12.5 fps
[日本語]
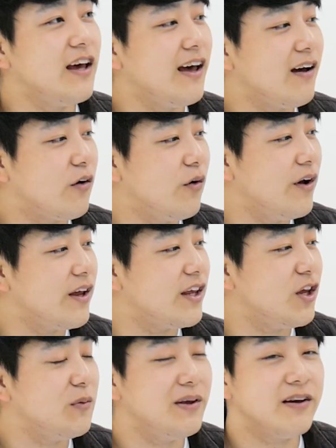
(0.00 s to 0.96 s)
げー声
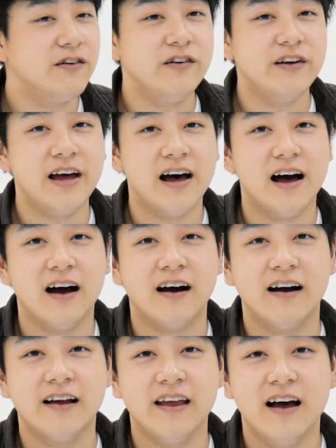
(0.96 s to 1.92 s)
響くや
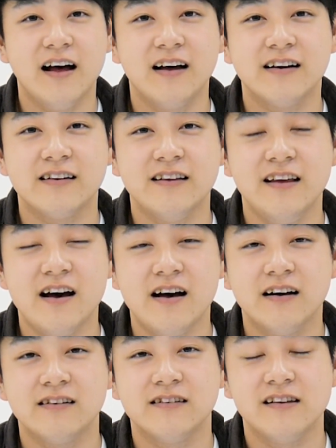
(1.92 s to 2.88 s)
んやんや
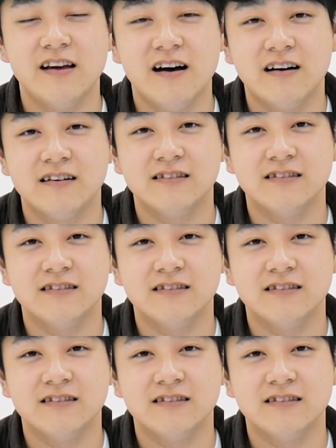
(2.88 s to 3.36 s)
んやん。